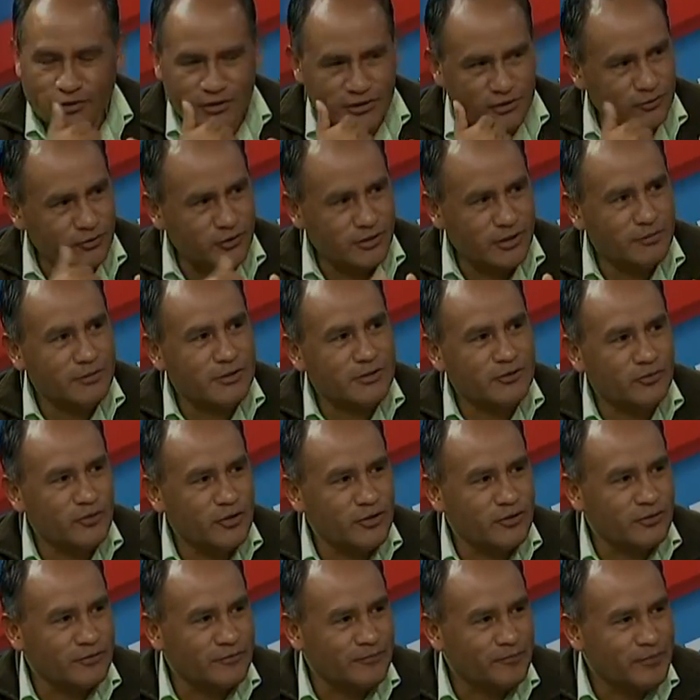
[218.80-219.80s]
le escuchaba a su
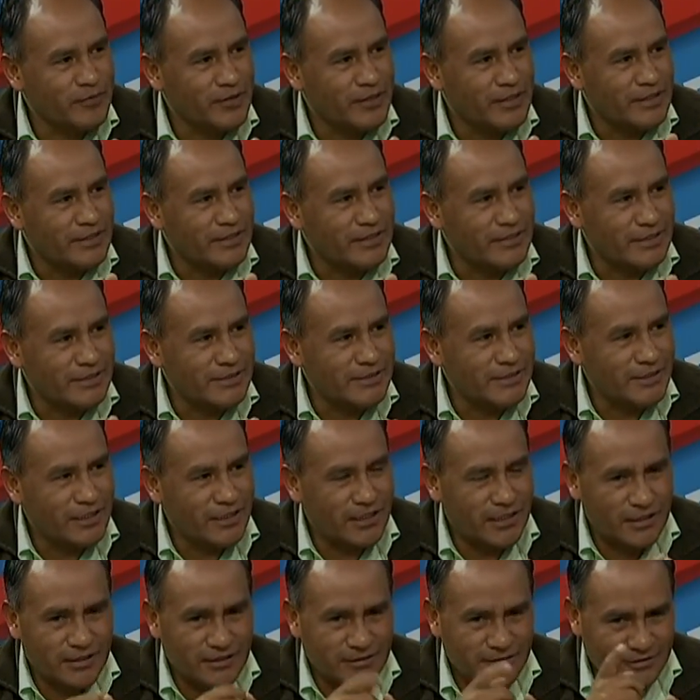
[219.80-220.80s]
hijo,
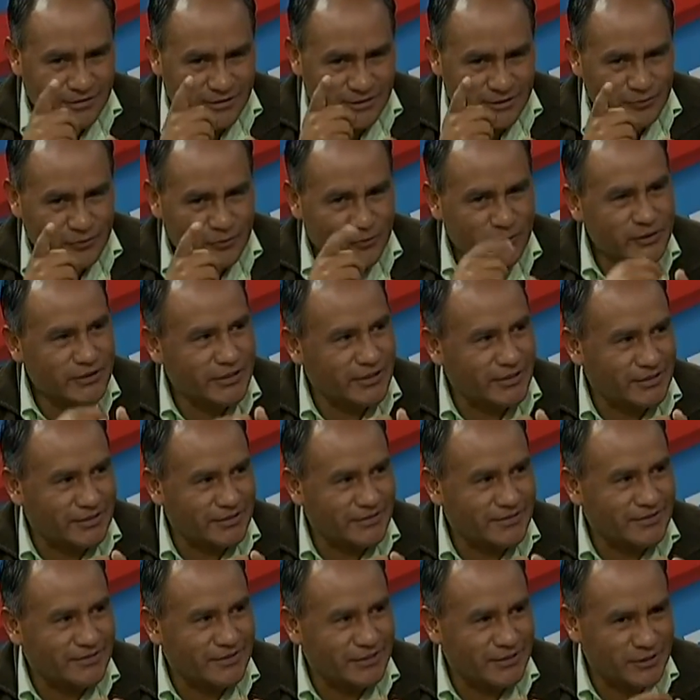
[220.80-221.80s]
decía, escuche,
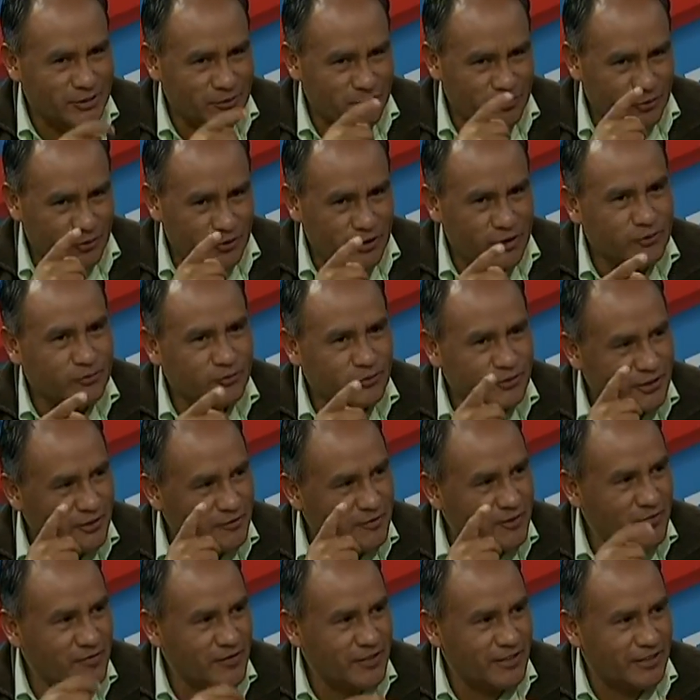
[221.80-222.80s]
este proyecto usted
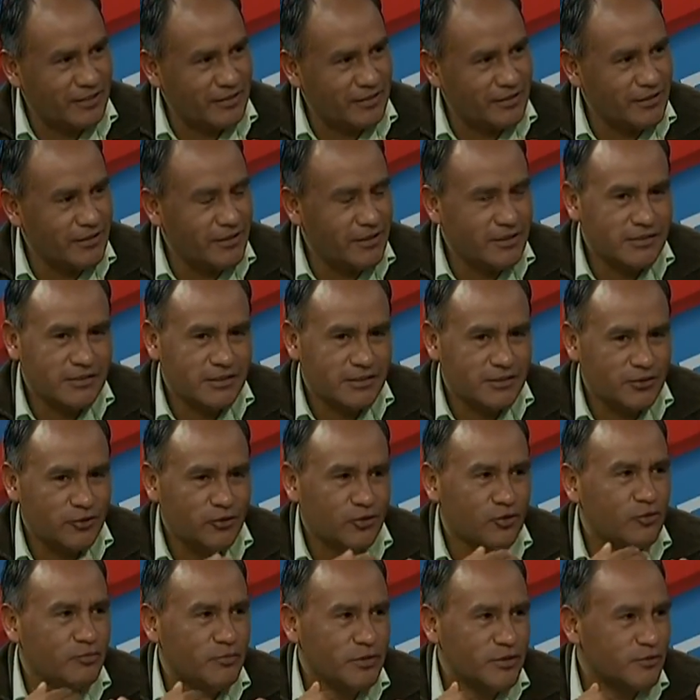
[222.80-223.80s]
va a ver. Es así,
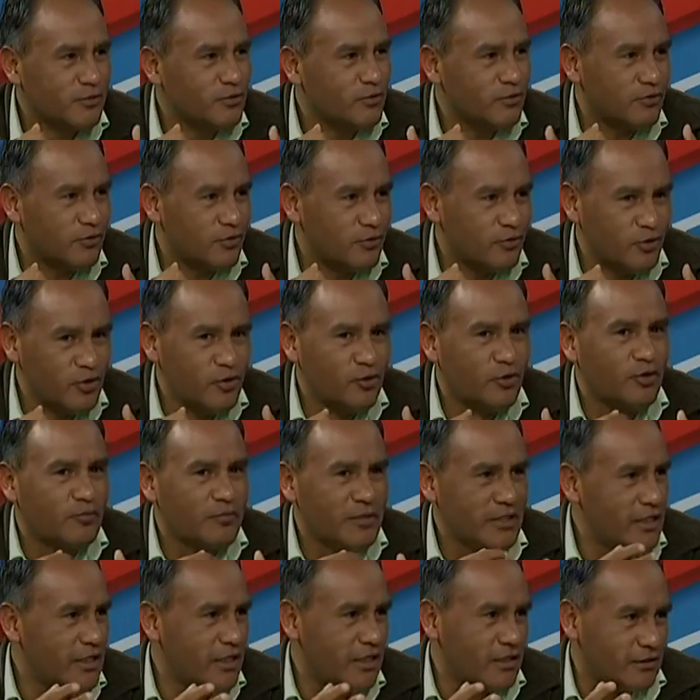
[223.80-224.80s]
yo lo mismo lo, lo digo a
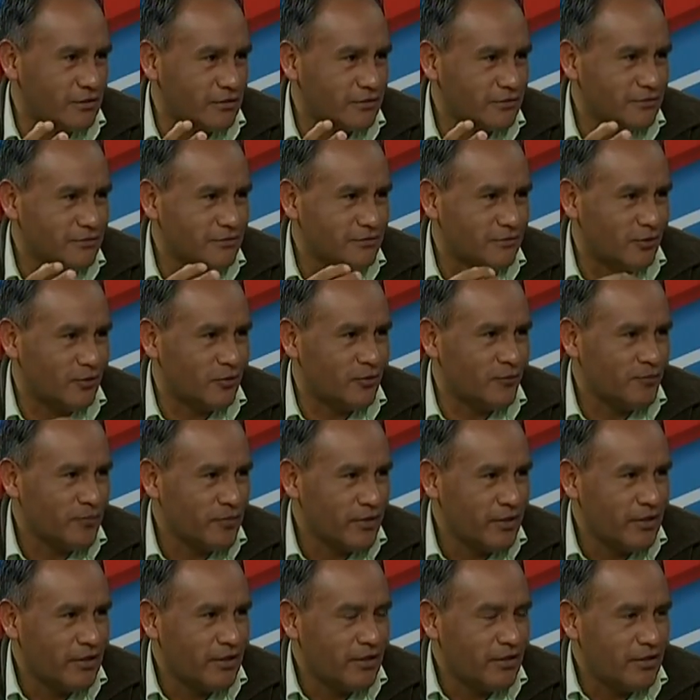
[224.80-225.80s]
mi hija, ¿no?
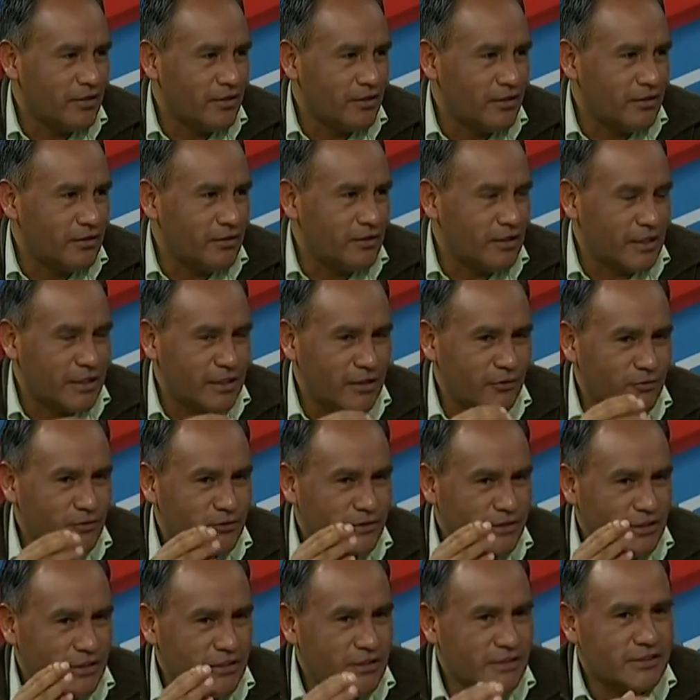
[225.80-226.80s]
de aquí
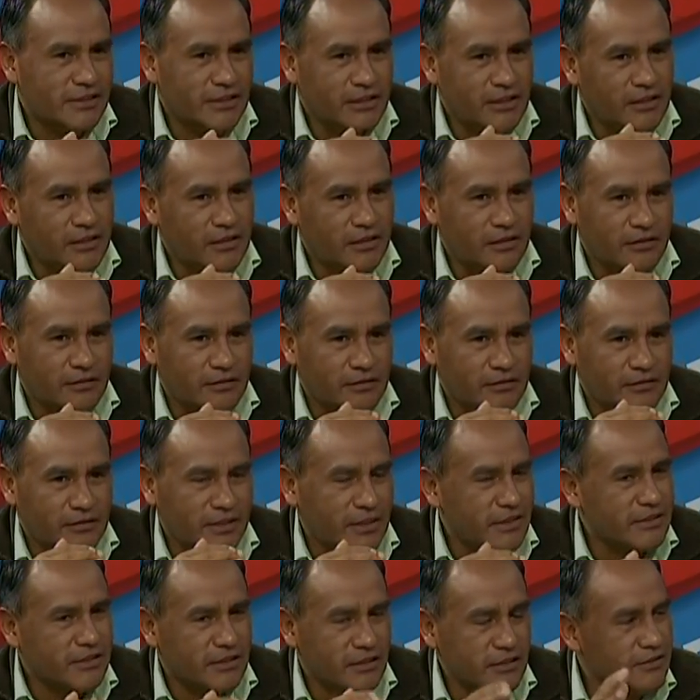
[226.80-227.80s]
unos 15,
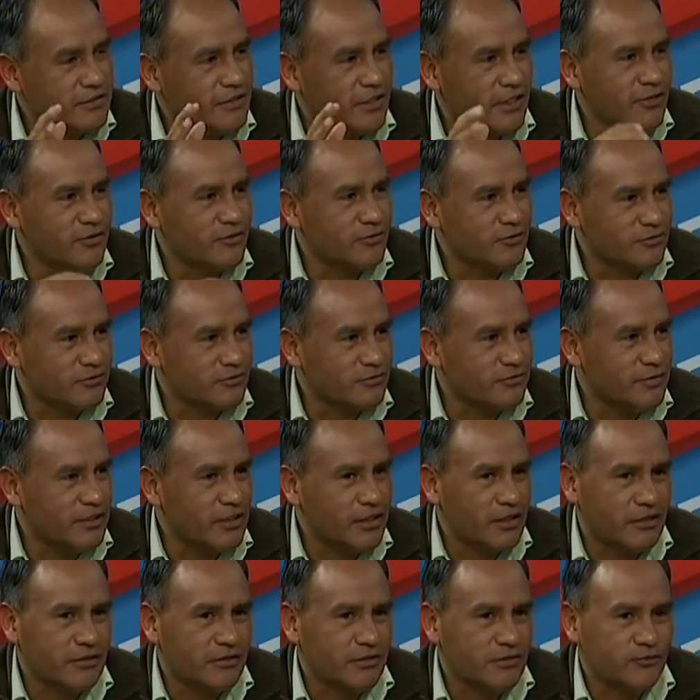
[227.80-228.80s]
10, 15 años, mi
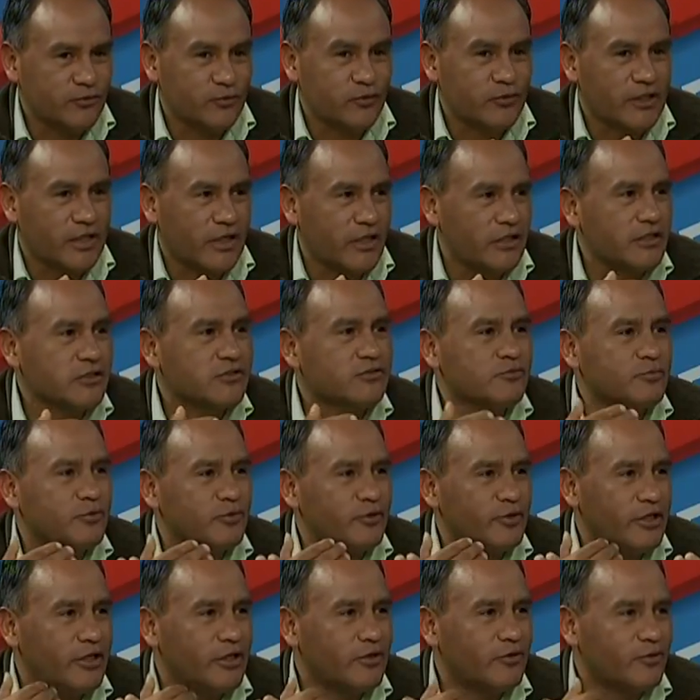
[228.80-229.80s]
hija disfrutará de su
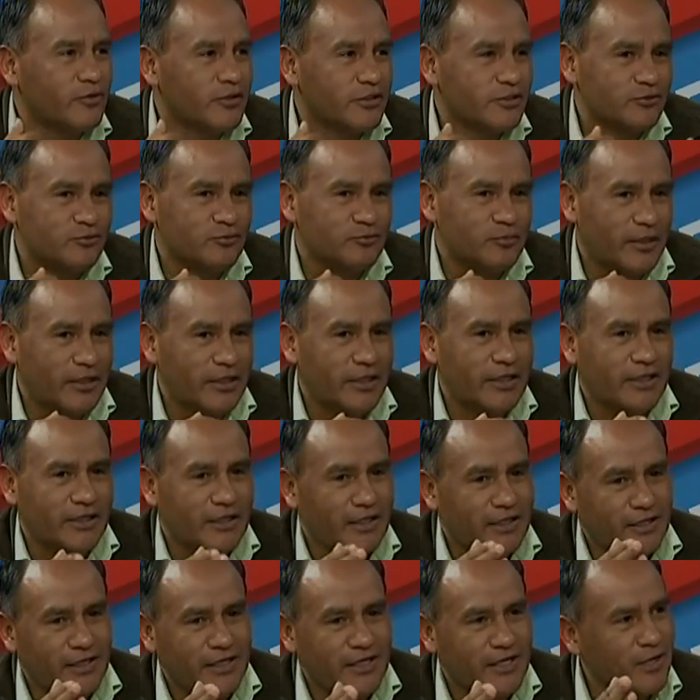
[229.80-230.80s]
proyecto, que su
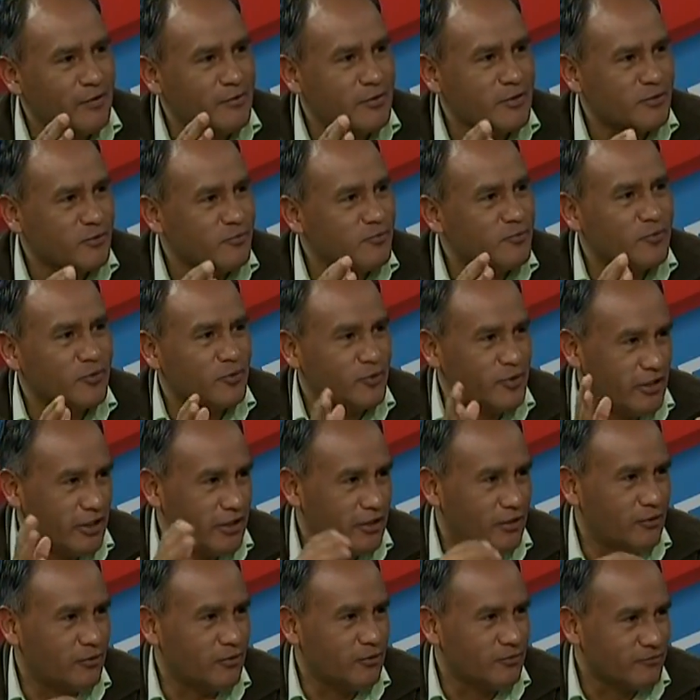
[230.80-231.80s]
padre encabezó un
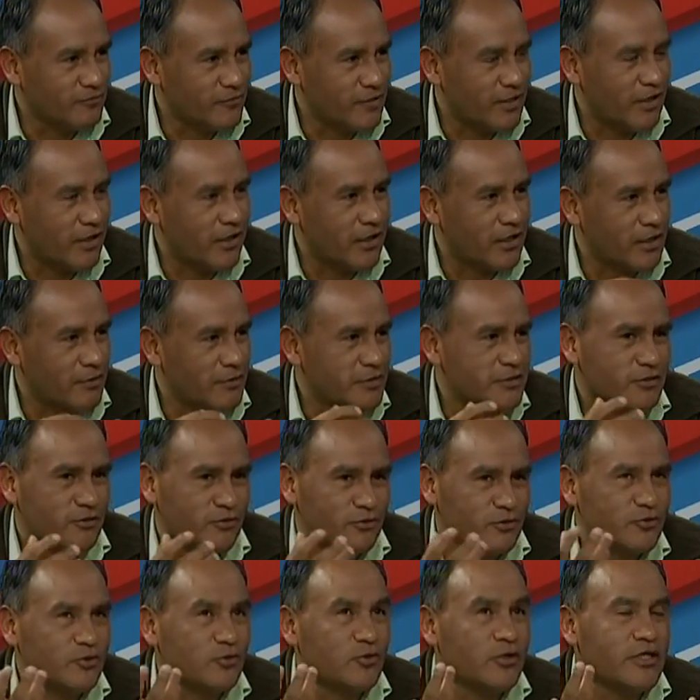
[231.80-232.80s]
proyecto a la cabeza de
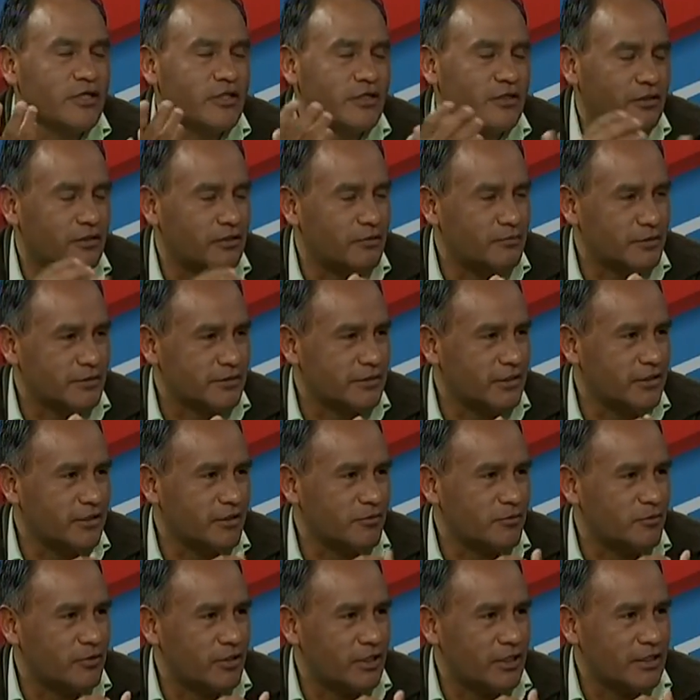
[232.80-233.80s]
nuestro líder, del
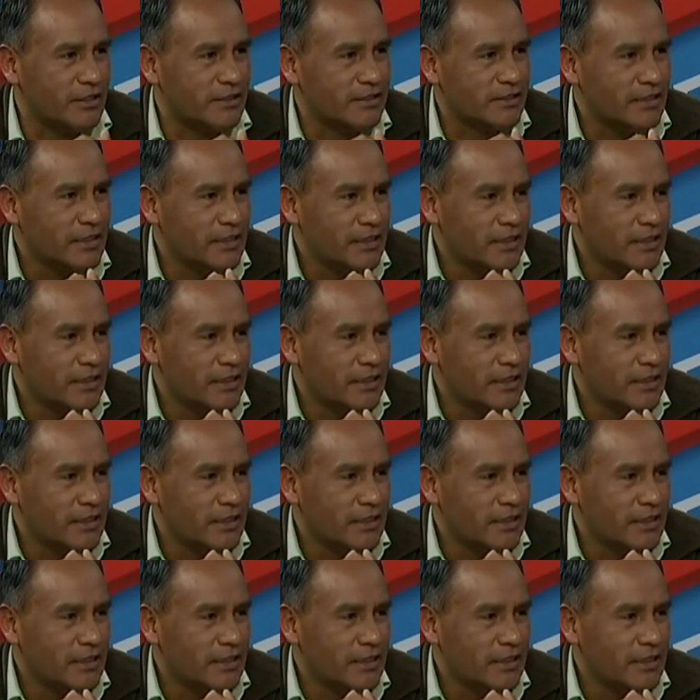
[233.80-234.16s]
presidente Morales,